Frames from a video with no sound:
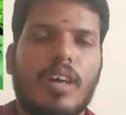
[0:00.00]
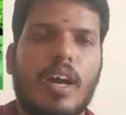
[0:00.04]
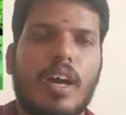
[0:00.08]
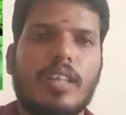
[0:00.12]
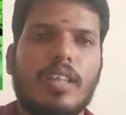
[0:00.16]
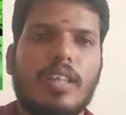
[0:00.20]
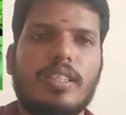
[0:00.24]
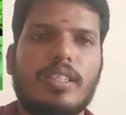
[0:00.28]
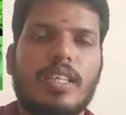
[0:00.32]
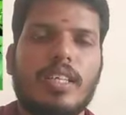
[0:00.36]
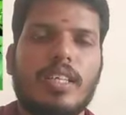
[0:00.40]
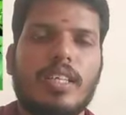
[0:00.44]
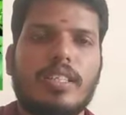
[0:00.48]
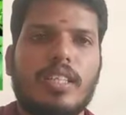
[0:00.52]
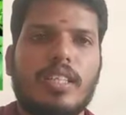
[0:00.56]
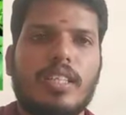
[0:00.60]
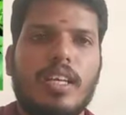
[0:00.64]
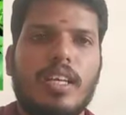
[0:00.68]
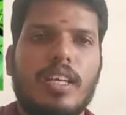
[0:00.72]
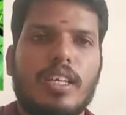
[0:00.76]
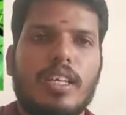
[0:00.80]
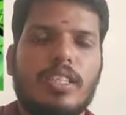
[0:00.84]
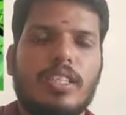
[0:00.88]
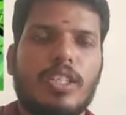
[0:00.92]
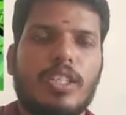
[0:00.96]
அக்ஜஸ்டி
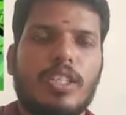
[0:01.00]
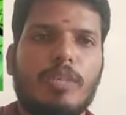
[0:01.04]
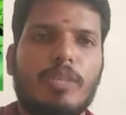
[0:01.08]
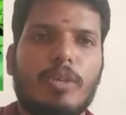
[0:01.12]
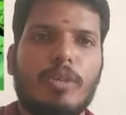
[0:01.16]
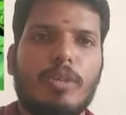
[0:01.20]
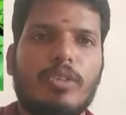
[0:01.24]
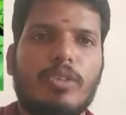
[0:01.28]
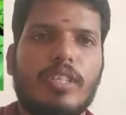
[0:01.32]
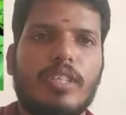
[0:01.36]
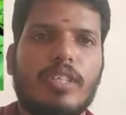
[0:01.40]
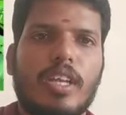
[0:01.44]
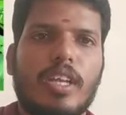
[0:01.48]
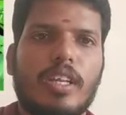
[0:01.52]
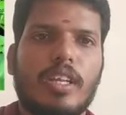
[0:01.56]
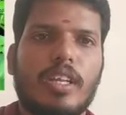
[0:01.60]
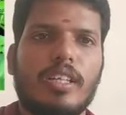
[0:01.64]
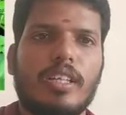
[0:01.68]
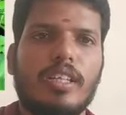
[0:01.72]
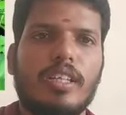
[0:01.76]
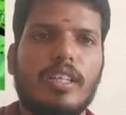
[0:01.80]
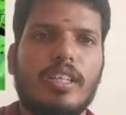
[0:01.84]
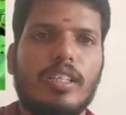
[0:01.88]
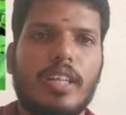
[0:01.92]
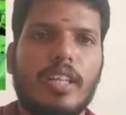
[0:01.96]
சித்த மருத்துவ
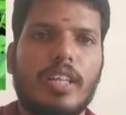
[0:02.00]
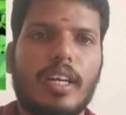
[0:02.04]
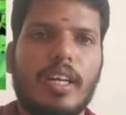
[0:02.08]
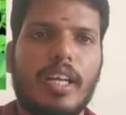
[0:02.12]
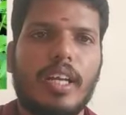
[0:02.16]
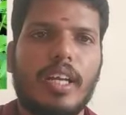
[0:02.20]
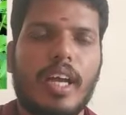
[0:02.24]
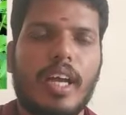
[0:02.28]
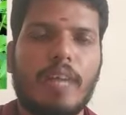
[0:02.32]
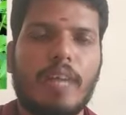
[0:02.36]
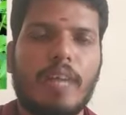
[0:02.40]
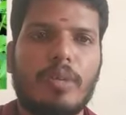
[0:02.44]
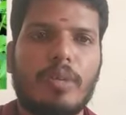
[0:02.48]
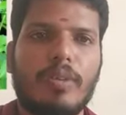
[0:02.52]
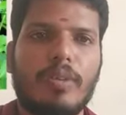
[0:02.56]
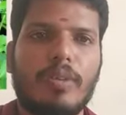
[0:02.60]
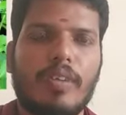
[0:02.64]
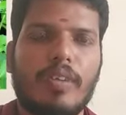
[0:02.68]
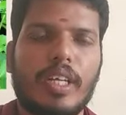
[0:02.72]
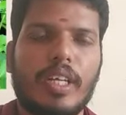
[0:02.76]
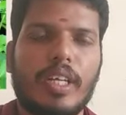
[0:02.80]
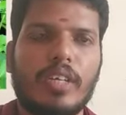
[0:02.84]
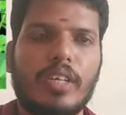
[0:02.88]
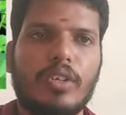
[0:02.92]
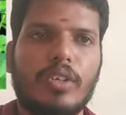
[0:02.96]
சேனலுக்கு தங்களை அன்புடன்
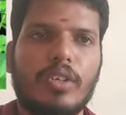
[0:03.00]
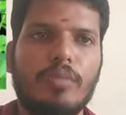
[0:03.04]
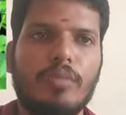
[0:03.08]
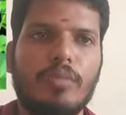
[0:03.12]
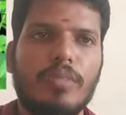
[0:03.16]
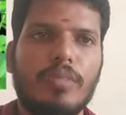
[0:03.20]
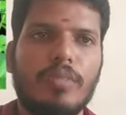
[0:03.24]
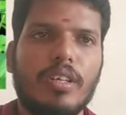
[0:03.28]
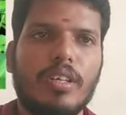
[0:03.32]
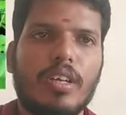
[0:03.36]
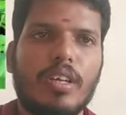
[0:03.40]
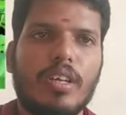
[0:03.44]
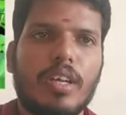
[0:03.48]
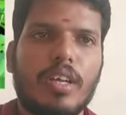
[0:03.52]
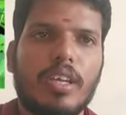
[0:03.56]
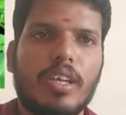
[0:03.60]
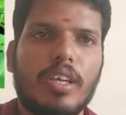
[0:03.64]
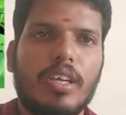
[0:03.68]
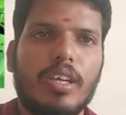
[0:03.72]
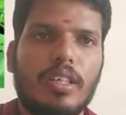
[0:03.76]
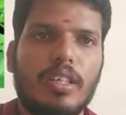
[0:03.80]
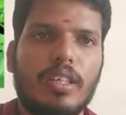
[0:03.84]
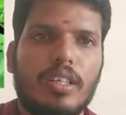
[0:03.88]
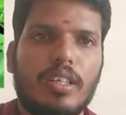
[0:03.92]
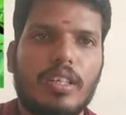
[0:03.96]
வரவேற்கின்றோம்
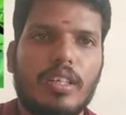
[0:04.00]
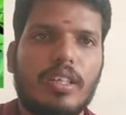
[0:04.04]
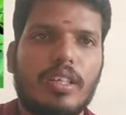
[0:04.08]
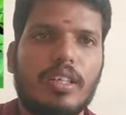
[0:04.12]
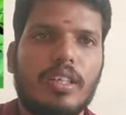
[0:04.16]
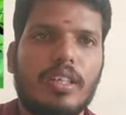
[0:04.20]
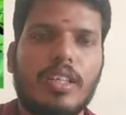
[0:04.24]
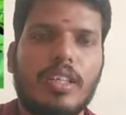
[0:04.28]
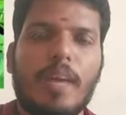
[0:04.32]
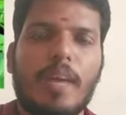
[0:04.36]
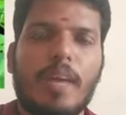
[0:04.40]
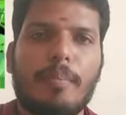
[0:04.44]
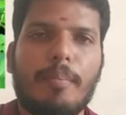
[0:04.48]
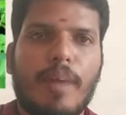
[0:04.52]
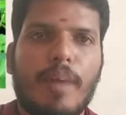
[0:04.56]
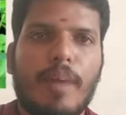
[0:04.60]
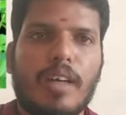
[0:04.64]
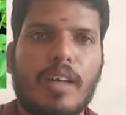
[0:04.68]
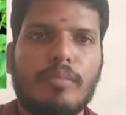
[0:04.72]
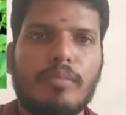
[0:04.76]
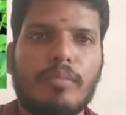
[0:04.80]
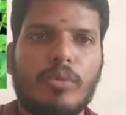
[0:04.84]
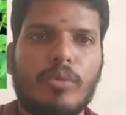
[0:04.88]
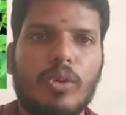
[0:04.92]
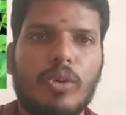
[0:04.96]
இன்று நாம்
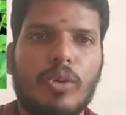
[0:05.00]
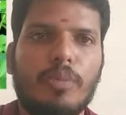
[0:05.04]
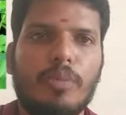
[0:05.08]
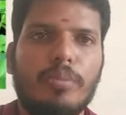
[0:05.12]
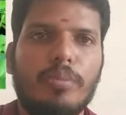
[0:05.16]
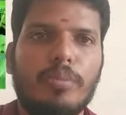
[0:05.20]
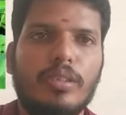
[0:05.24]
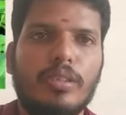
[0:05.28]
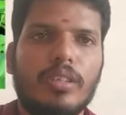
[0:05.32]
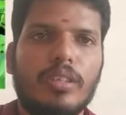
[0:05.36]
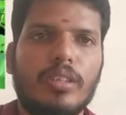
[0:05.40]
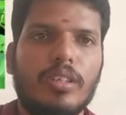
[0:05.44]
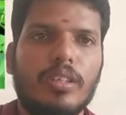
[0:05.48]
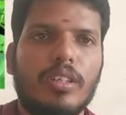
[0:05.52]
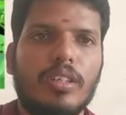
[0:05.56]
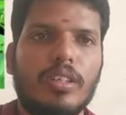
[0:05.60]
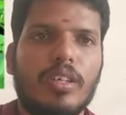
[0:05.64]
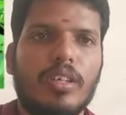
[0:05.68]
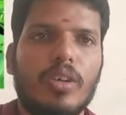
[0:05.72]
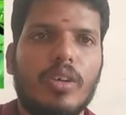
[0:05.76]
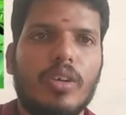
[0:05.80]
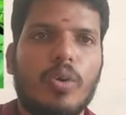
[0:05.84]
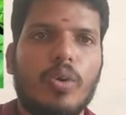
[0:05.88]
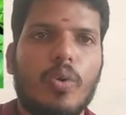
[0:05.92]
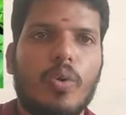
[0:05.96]
பார்க்கும் தொகுப்பு
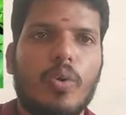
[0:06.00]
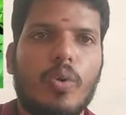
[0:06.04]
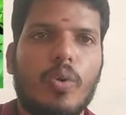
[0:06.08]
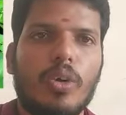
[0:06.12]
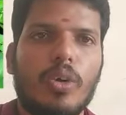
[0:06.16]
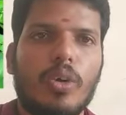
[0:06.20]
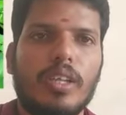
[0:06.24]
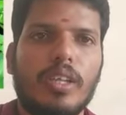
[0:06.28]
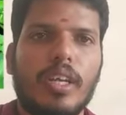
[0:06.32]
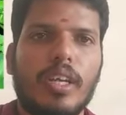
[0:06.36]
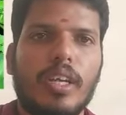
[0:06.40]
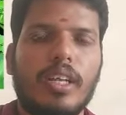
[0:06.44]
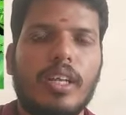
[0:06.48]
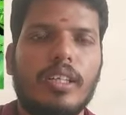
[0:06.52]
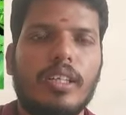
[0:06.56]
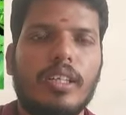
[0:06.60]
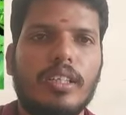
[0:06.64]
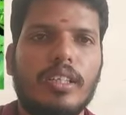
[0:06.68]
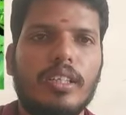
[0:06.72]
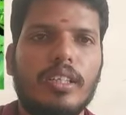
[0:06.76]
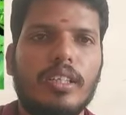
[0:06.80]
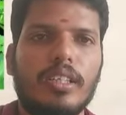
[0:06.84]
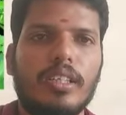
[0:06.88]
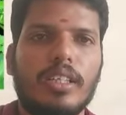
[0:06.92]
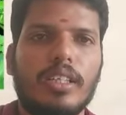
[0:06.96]

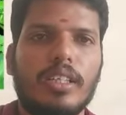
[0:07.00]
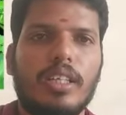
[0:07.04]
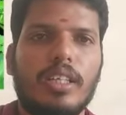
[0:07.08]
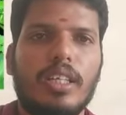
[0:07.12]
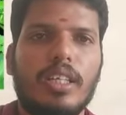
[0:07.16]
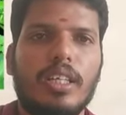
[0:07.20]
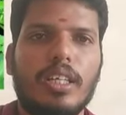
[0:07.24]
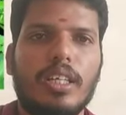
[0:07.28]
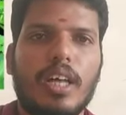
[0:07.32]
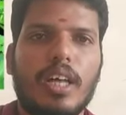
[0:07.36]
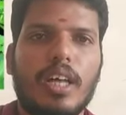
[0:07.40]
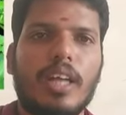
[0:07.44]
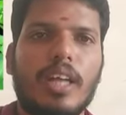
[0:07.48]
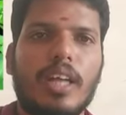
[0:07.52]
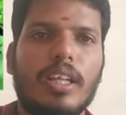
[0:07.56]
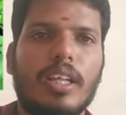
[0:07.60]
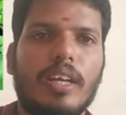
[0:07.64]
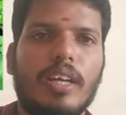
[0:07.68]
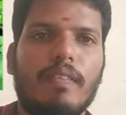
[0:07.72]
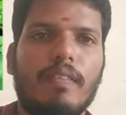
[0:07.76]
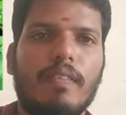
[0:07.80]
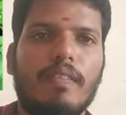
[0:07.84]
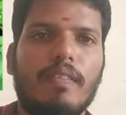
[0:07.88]
குழந்தைகளுக்கு தீராத